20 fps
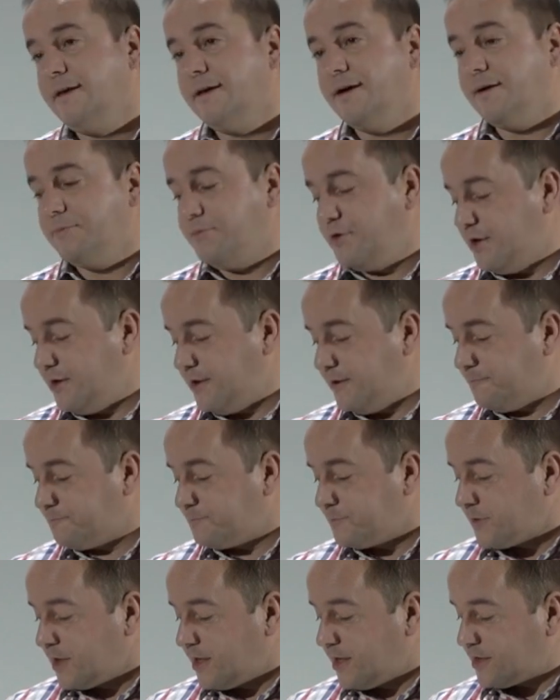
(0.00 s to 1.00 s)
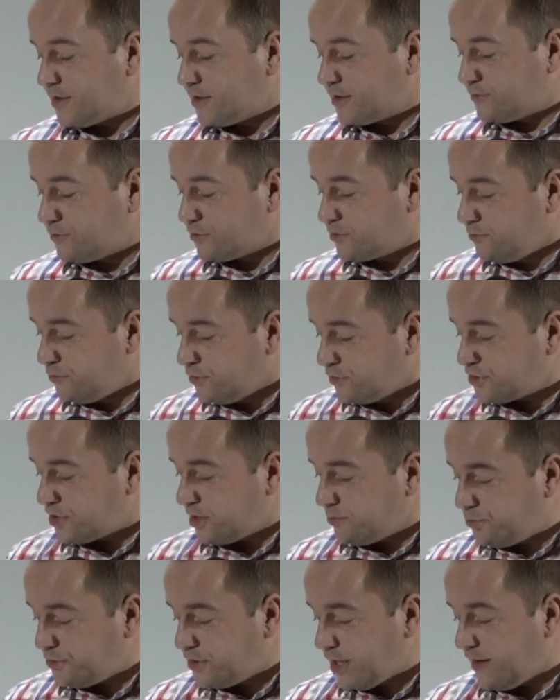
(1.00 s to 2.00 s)
aby Chrystus mógł
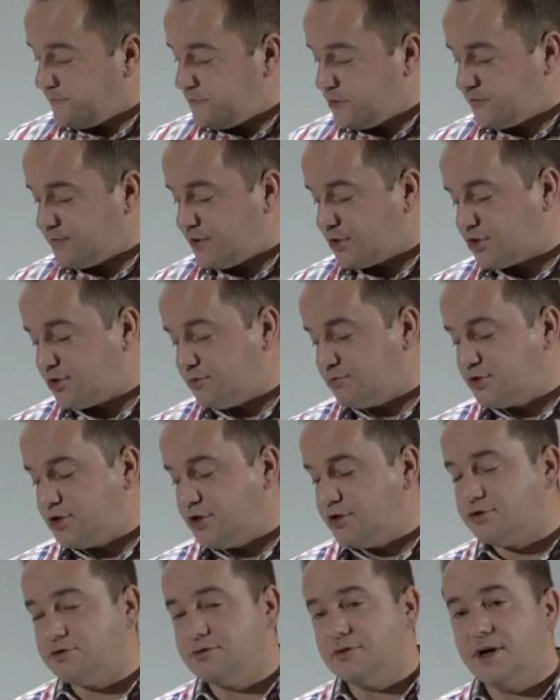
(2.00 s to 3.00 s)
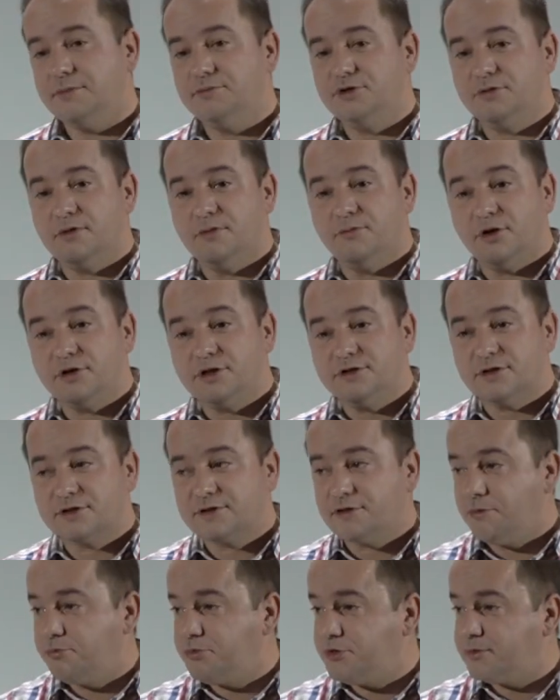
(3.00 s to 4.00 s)
się pojawić w naszym życiu, abyśmy mogli
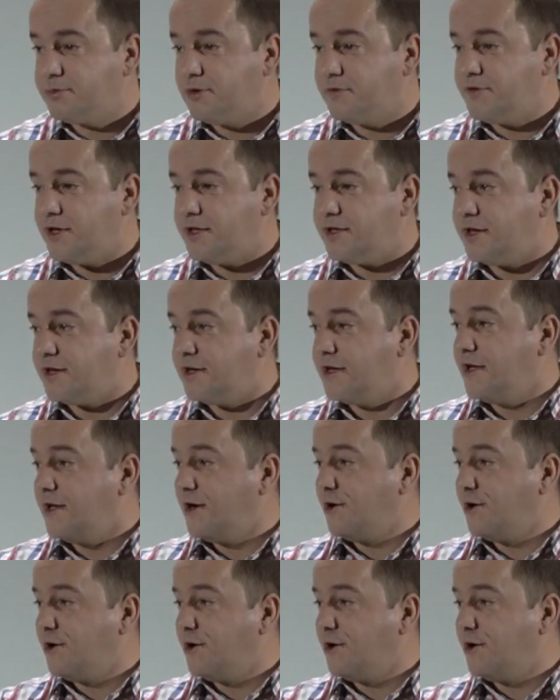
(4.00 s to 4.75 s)
dostąpić zbawienia.